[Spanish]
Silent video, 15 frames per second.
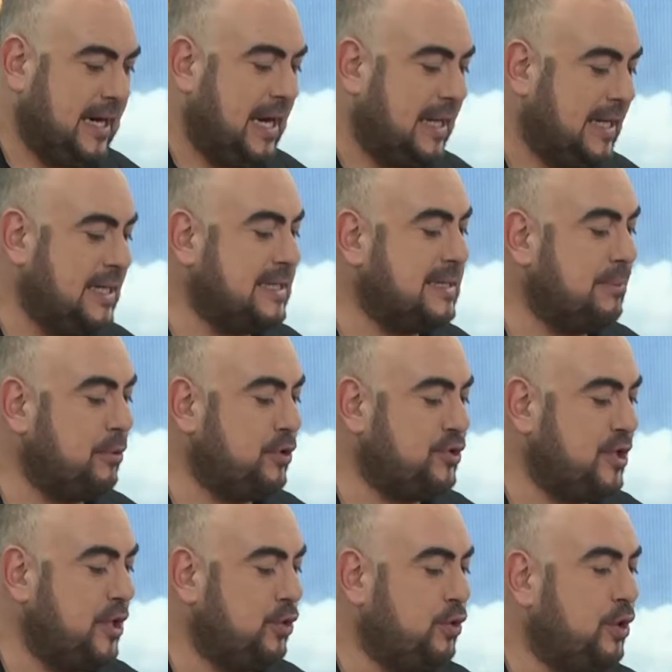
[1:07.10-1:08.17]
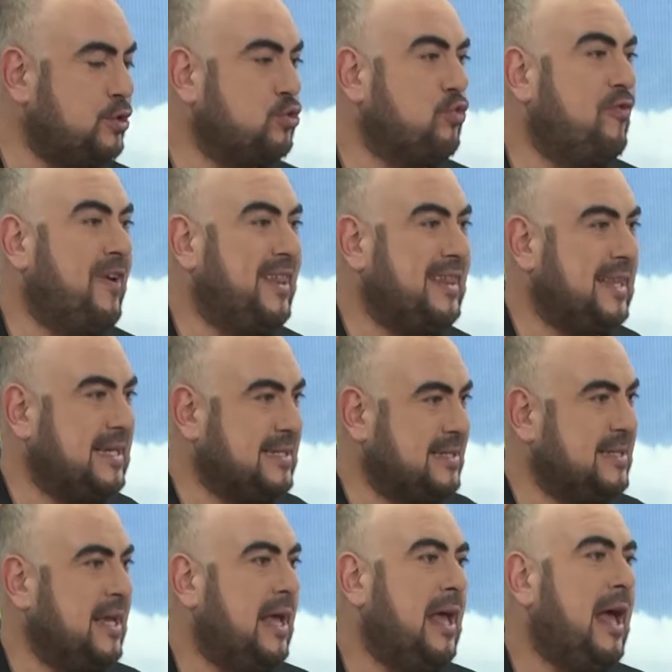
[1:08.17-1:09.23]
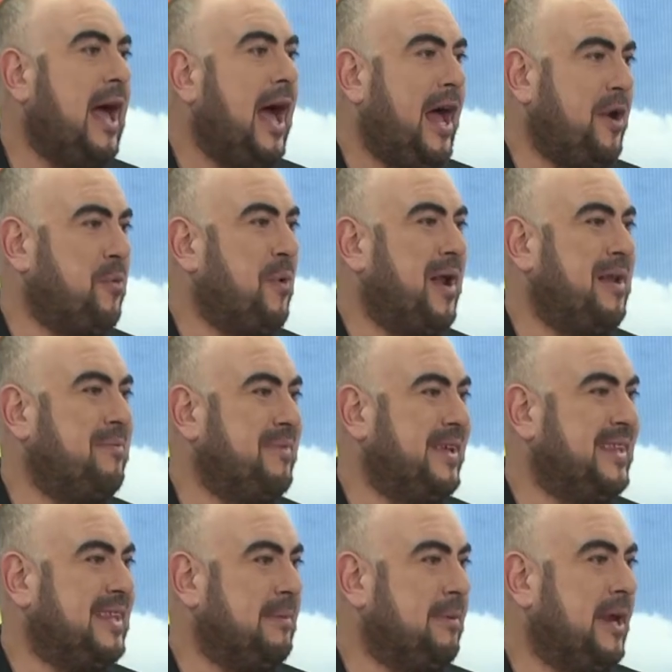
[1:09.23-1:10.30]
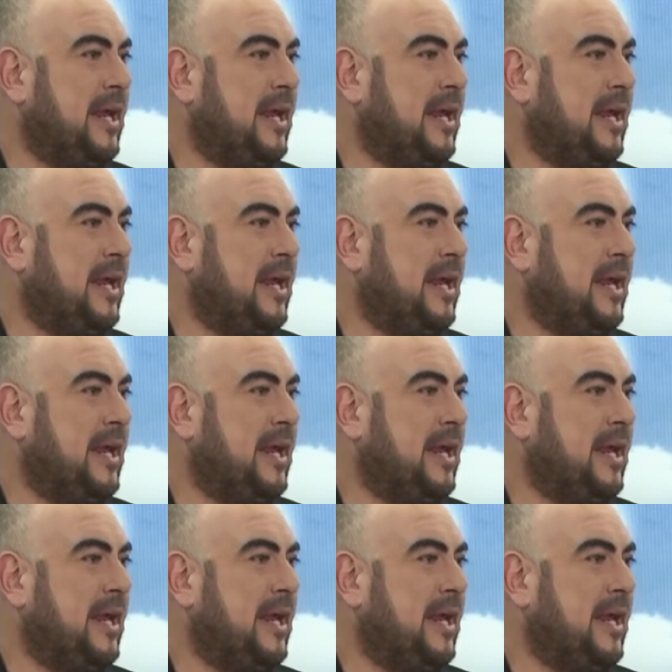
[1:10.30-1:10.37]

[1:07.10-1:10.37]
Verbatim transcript: el 15% de sus ventas anualmente para